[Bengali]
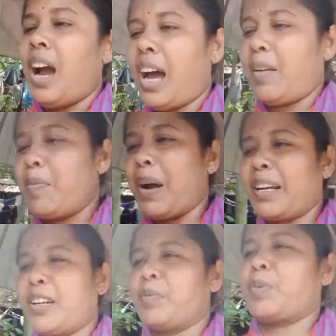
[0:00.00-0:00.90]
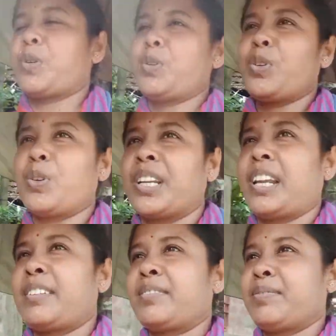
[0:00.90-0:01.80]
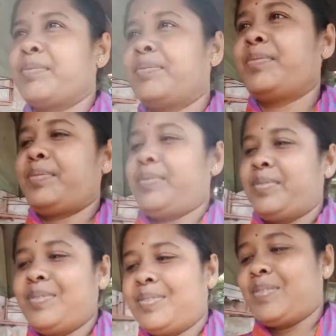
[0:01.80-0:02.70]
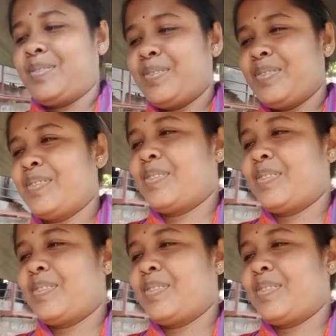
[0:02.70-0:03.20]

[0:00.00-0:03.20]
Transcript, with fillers: আর আমি পাল্টানো পছন্দ করি না হুম